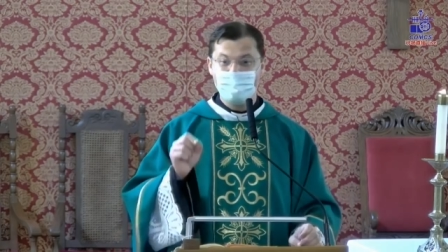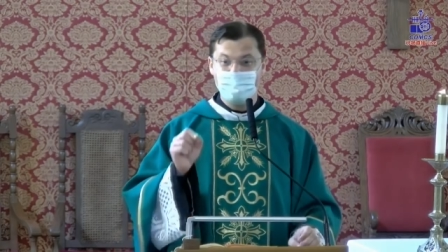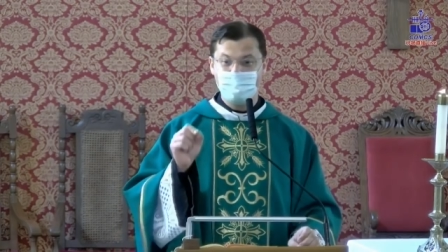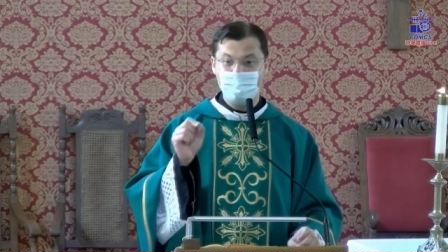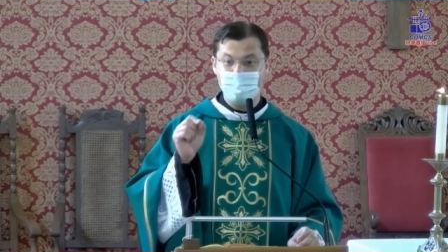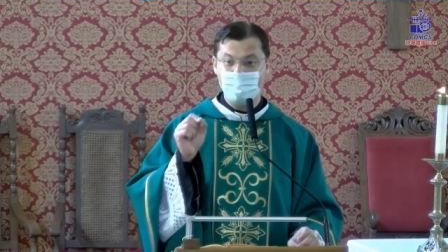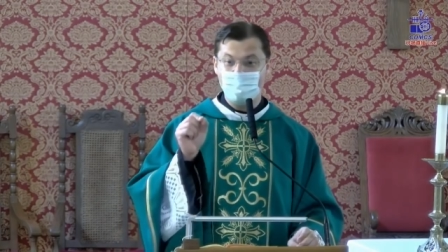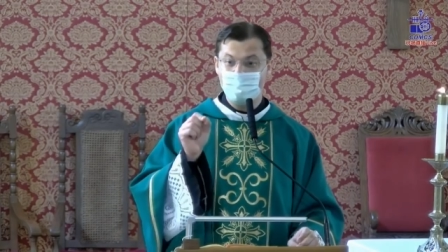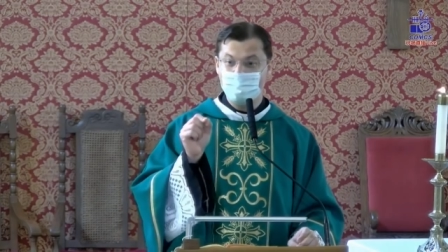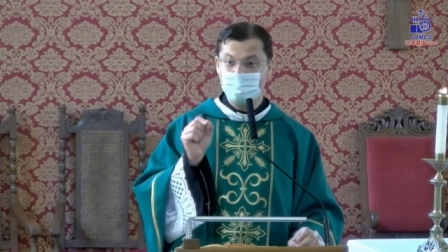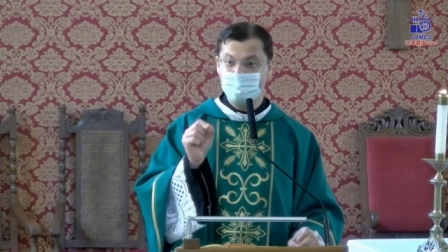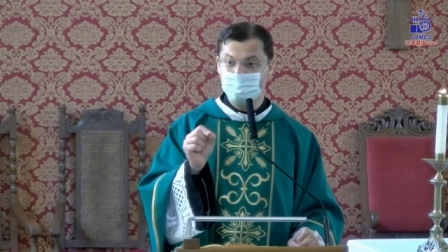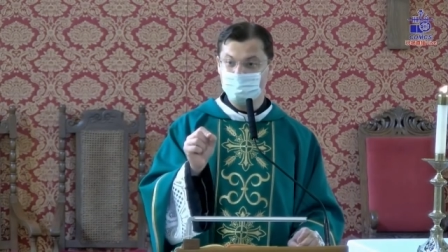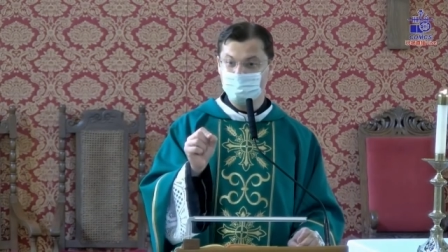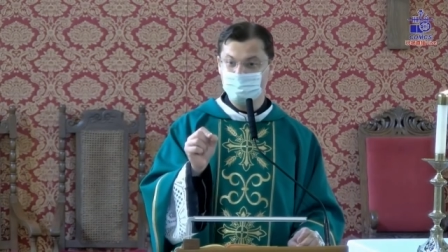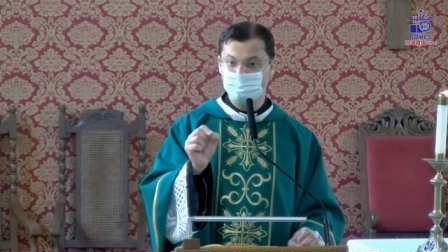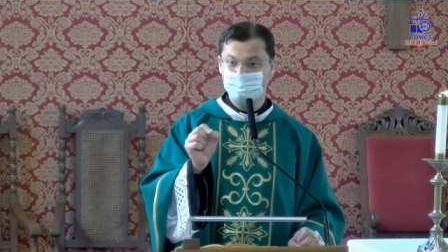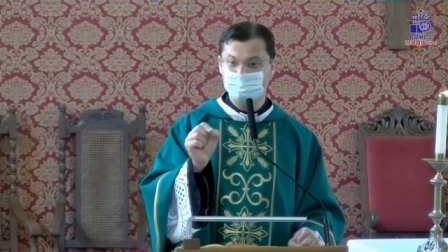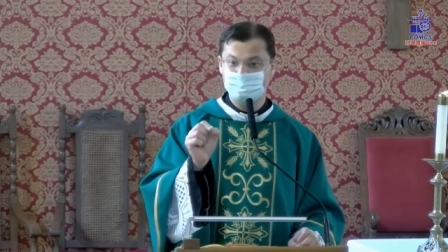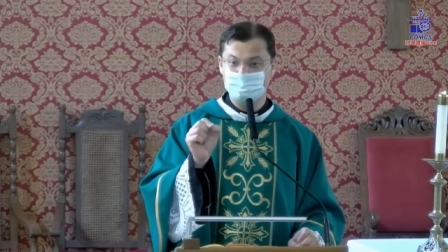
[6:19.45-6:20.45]
e
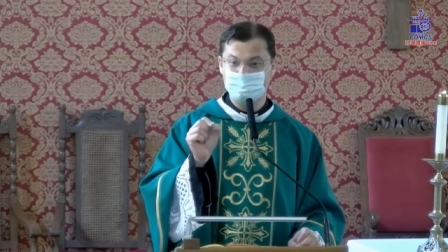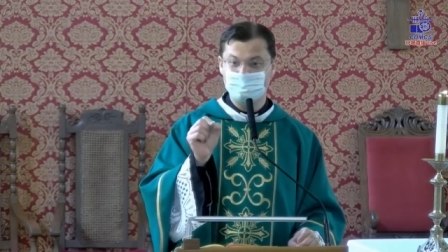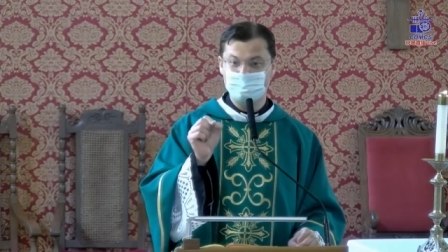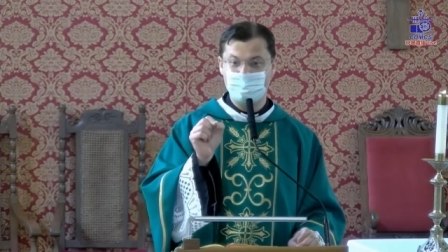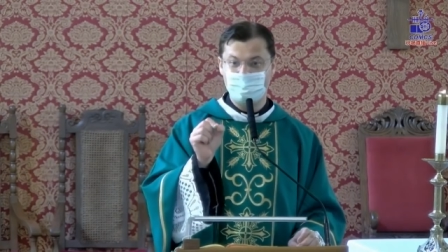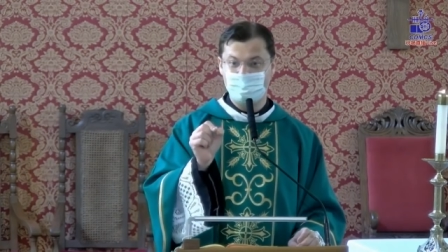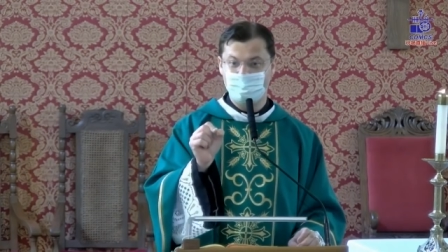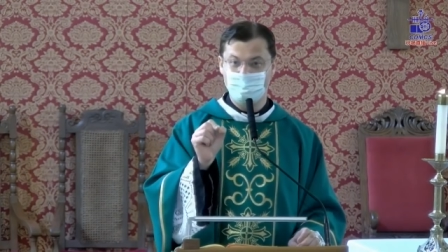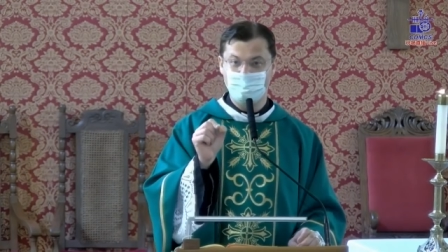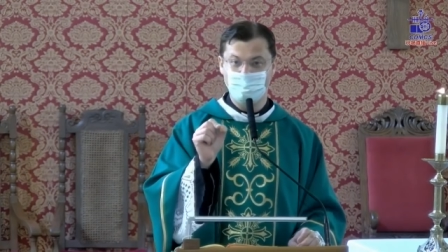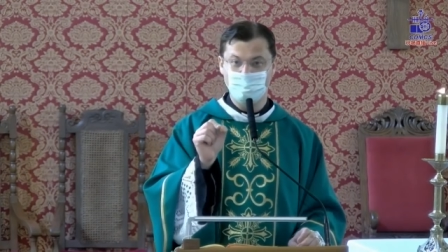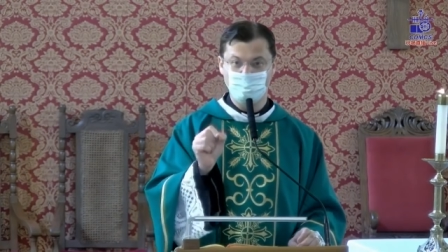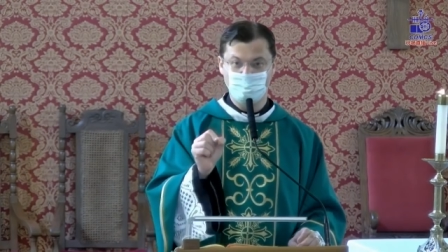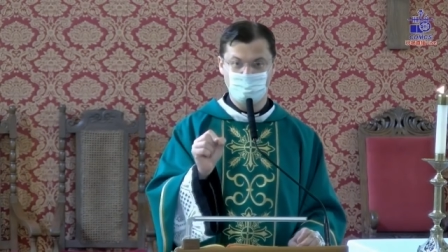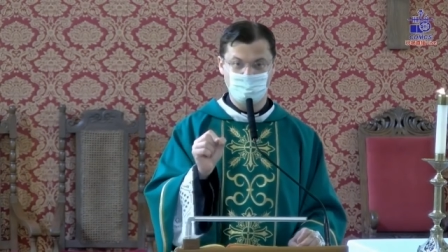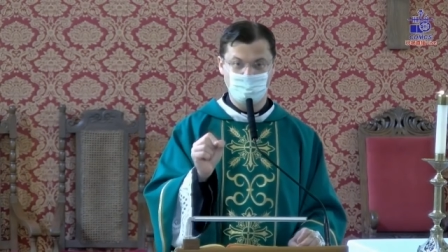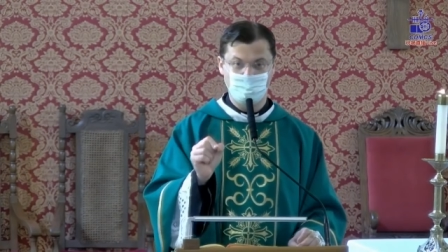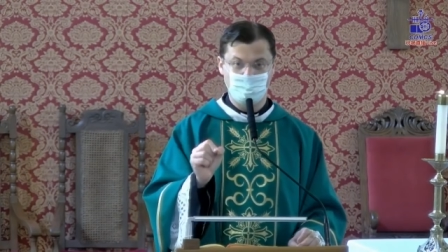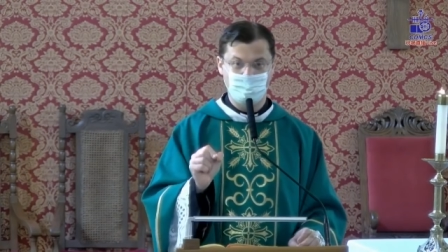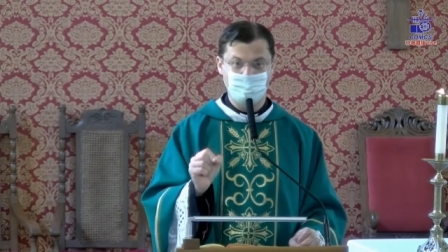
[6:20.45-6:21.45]
alcança cada um
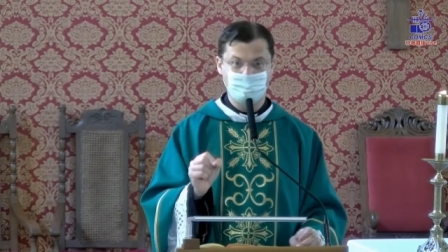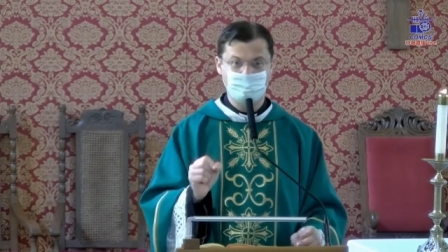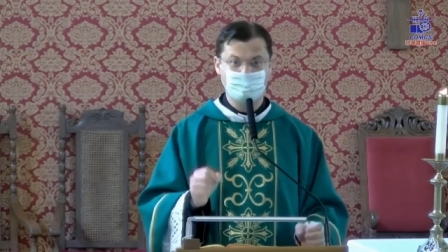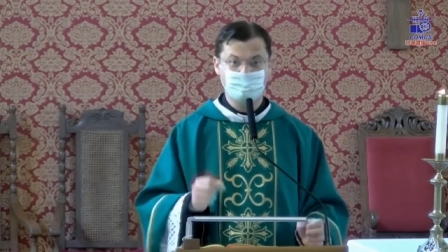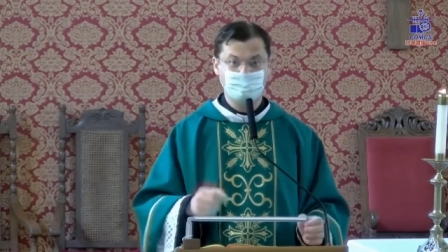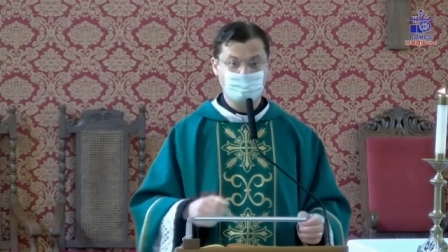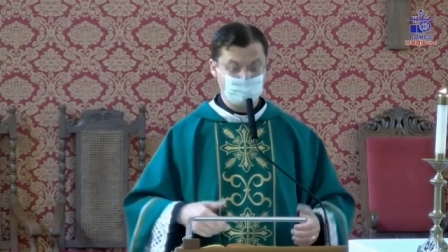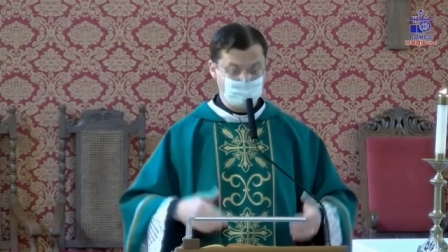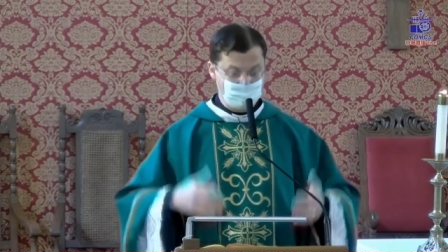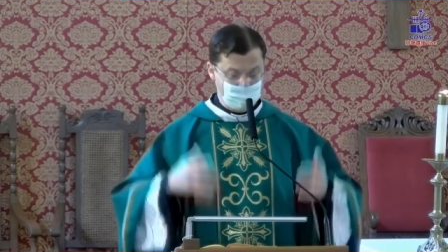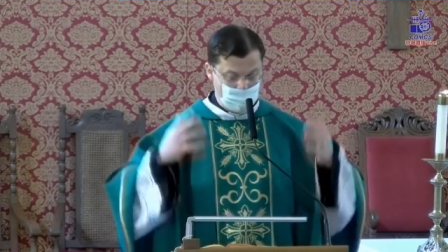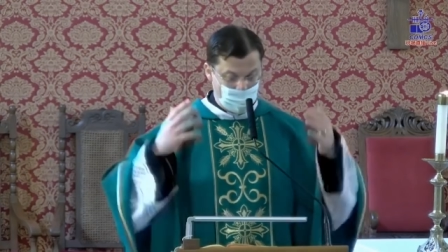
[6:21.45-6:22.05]
de nós.